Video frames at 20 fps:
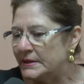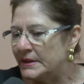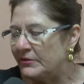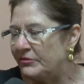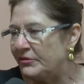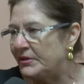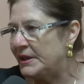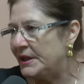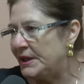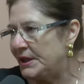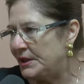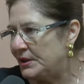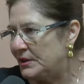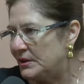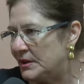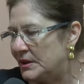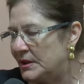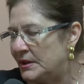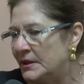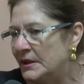
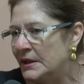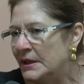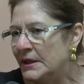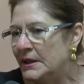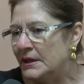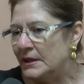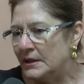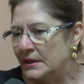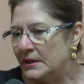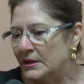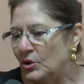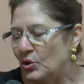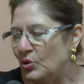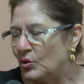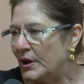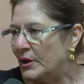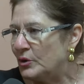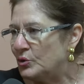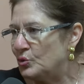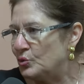definiti eh,
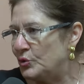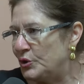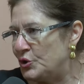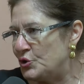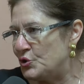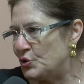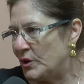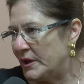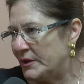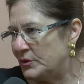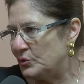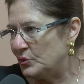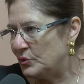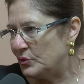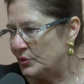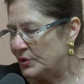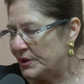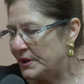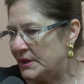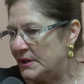con alcuni
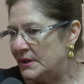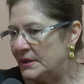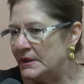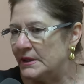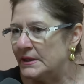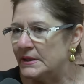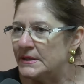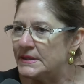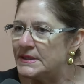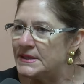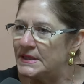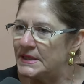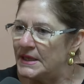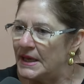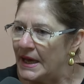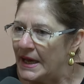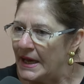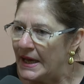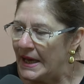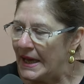giocatori, eh,
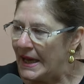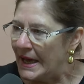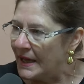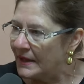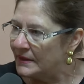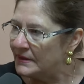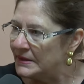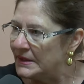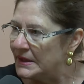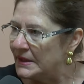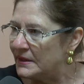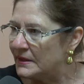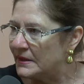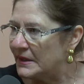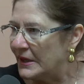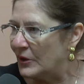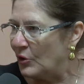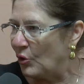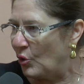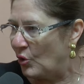sia under
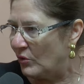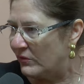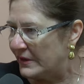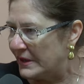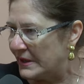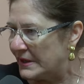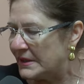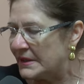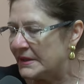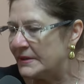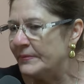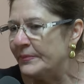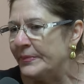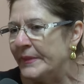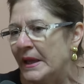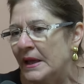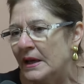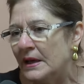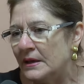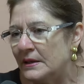che over.
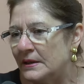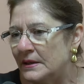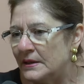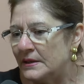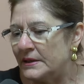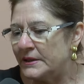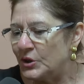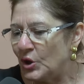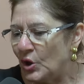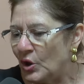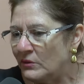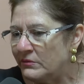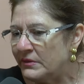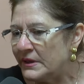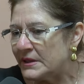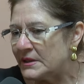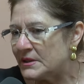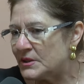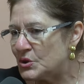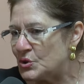Eh, gli
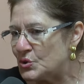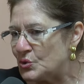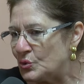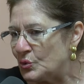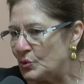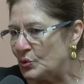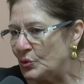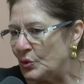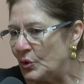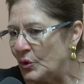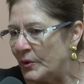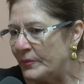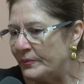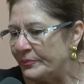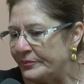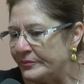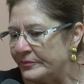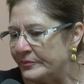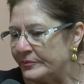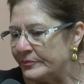over sono
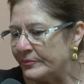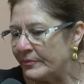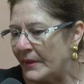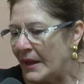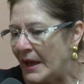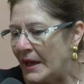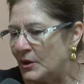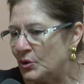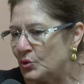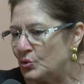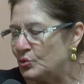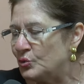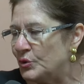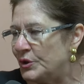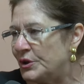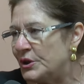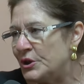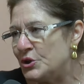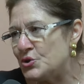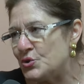mh, mm,
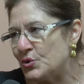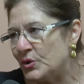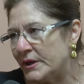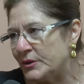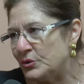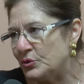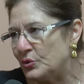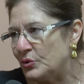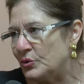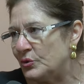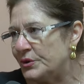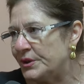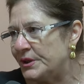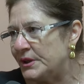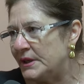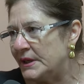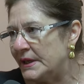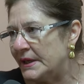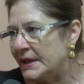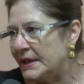alcuni dei
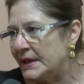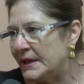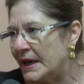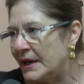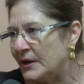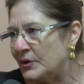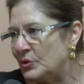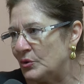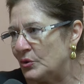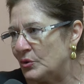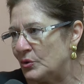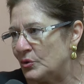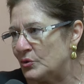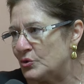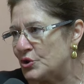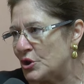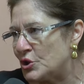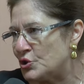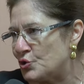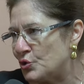giocatori che
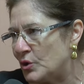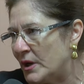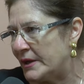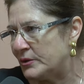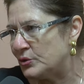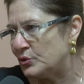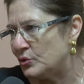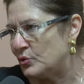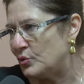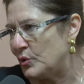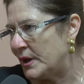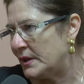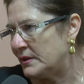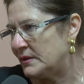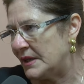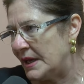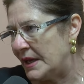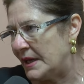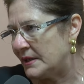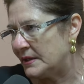hanno già giocato qui a
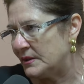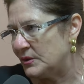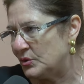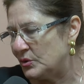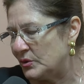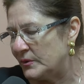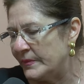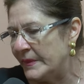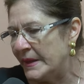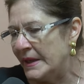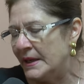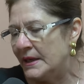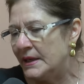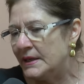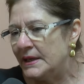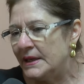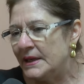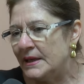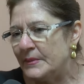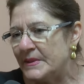Taranto
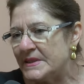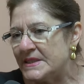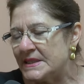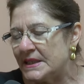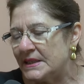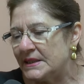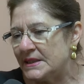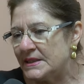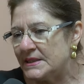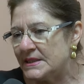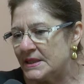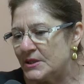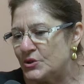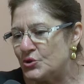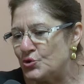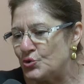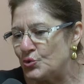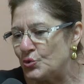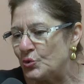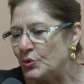nella passata
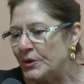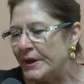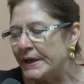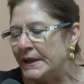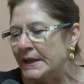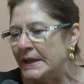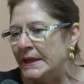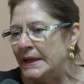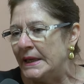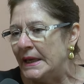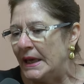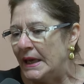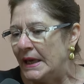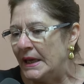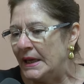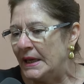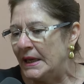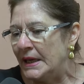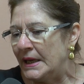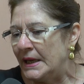stagione.
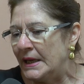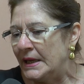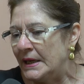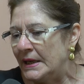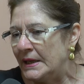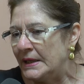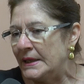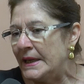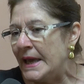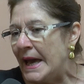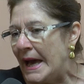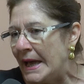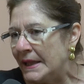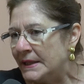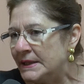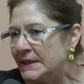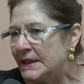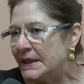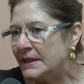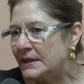E gli
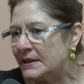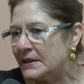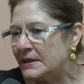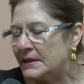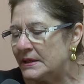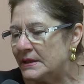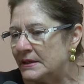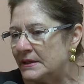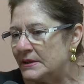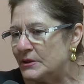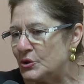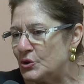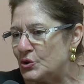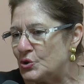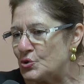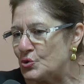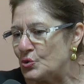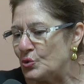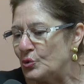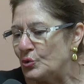under eh,
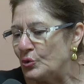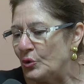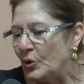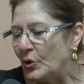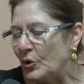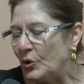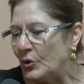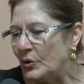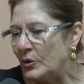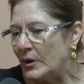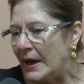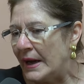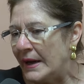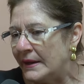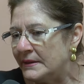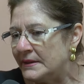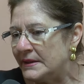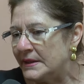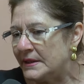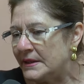sono
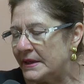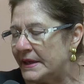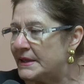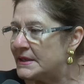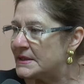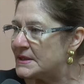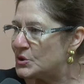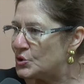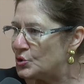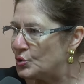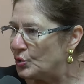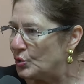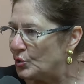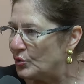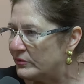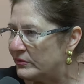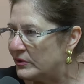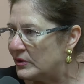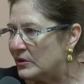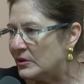under ex
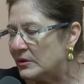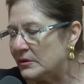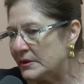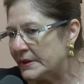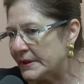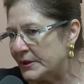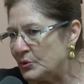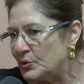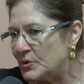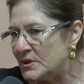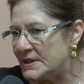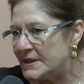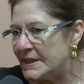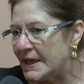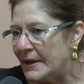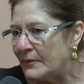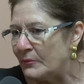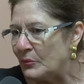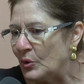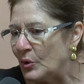novo che noi
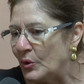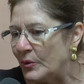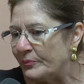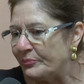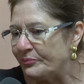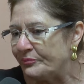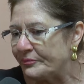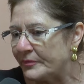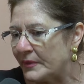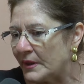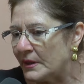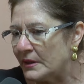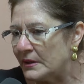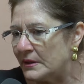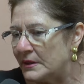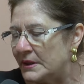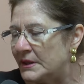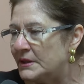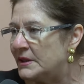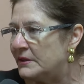stiamo mh, mm,
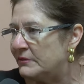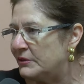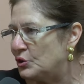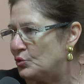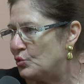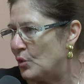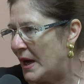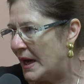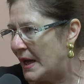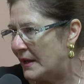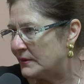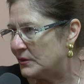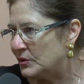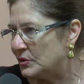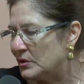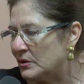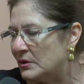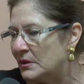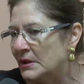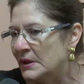eh,
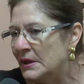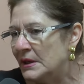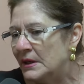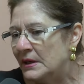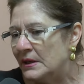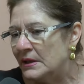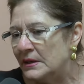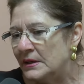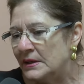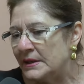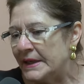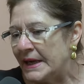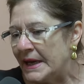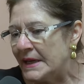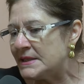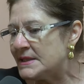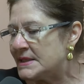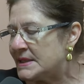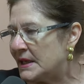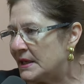individuando eh,
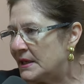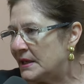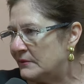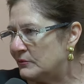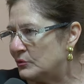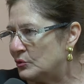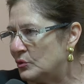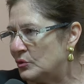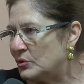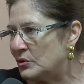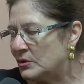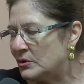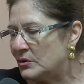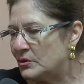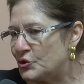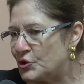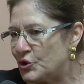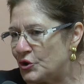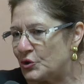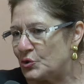grazie al
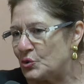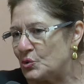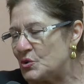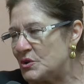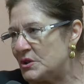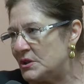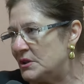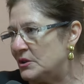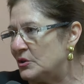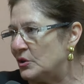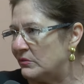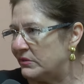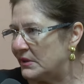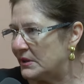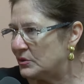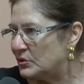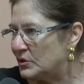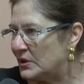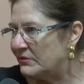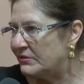lavoro certosino
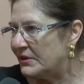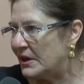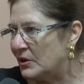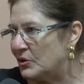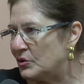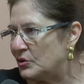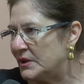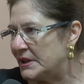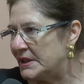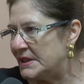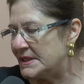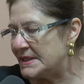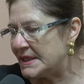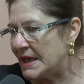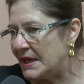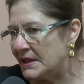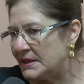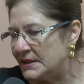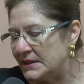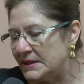fatto da Franco Degli
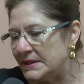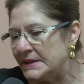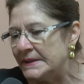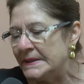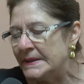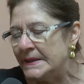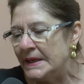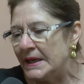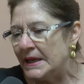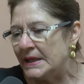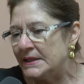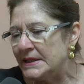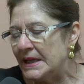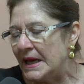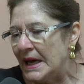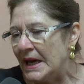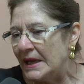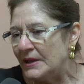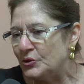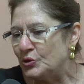Santi e
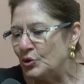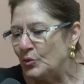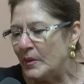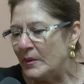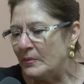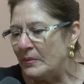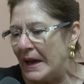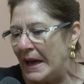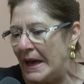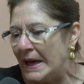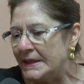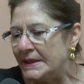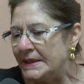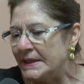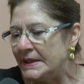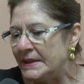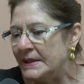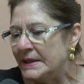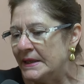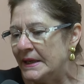da Aldo
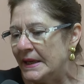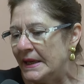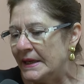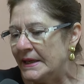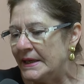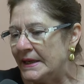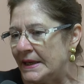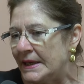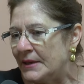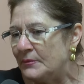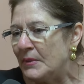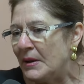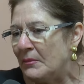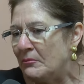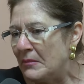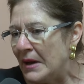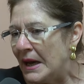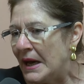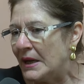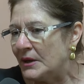Papagni e che
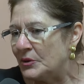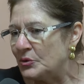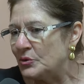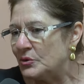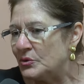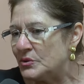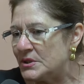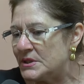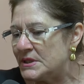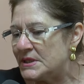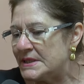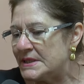man mano si